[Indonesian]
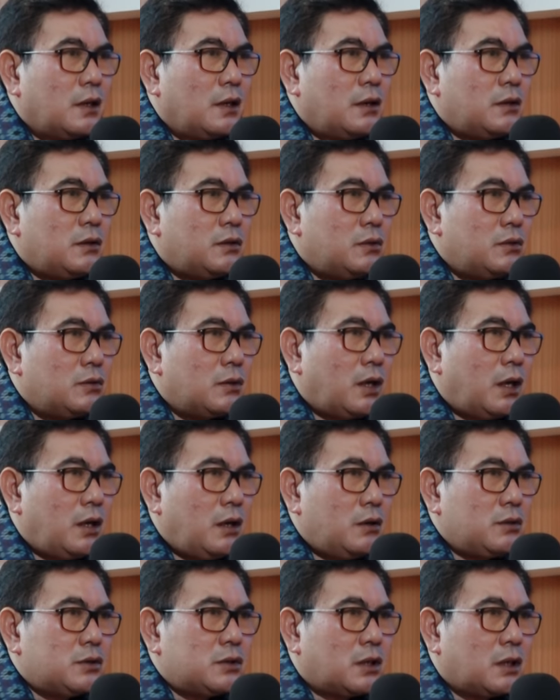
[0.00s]
Itu
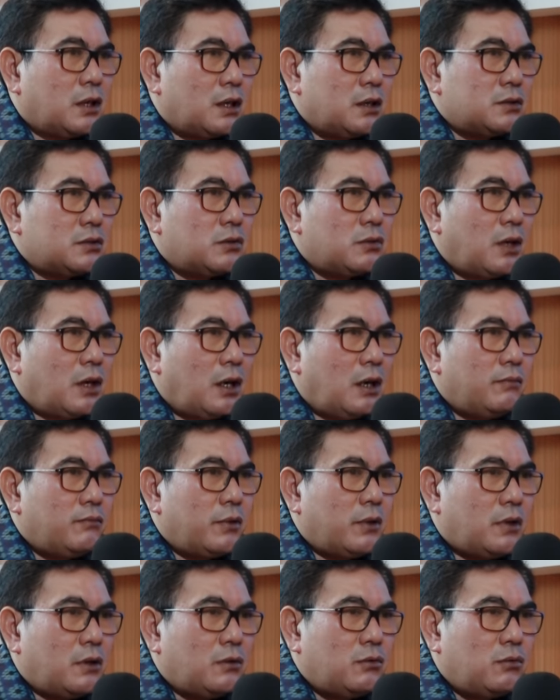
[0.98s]
kalau sekarang sudah hampir